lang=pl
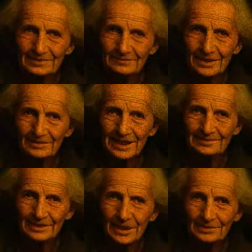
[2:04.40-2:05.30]
być
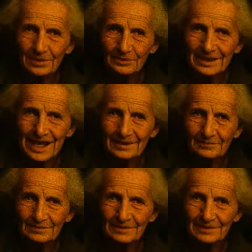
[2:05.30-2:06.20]
wpychać, to on był
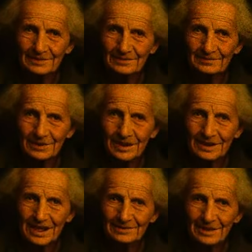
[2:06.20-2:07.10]
tam. No
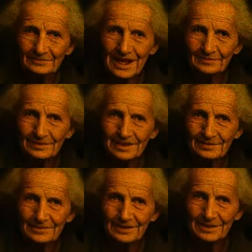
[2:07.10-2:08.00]
wiecie sami.
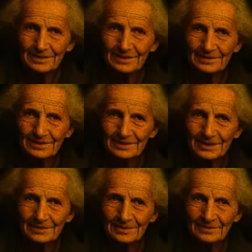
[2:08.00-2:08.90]

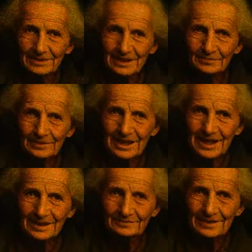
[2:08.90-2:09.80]
Dziwna
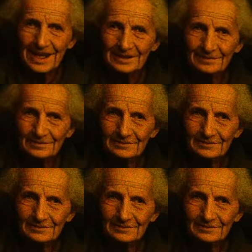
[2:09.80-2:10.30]
rasa.